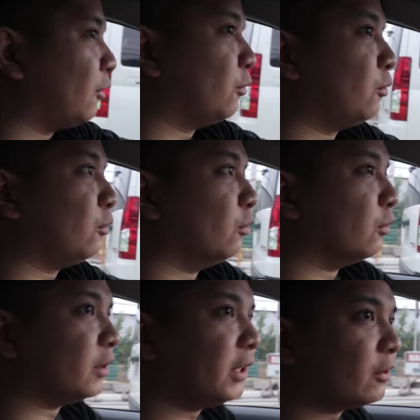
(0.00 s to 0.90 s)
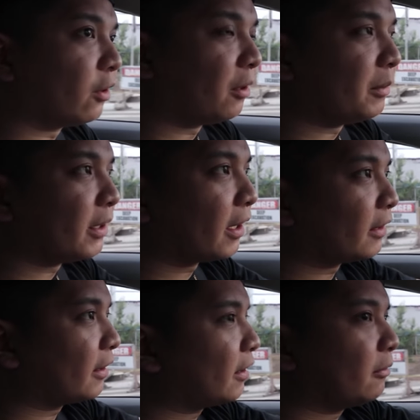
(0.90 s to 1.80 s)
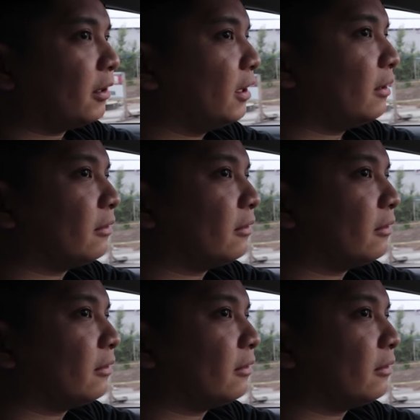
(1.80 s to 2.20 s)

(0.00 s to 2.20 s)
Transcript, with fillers: Nung dito kami nakatira, wala.